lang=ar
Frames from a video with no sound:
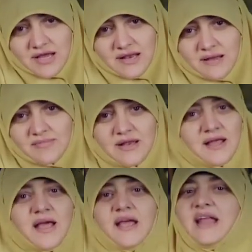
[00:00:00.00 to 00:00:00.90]
الا
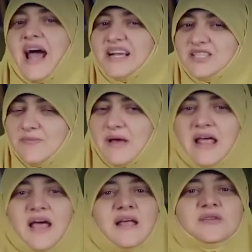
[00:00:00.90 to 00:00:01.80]
بالله
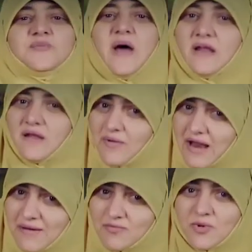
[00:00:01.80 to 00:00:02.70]
الحسبله سبحان الله
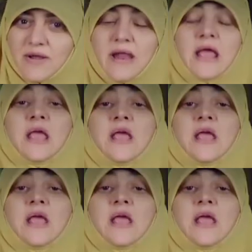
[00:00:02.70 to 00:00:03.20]
والحمد لله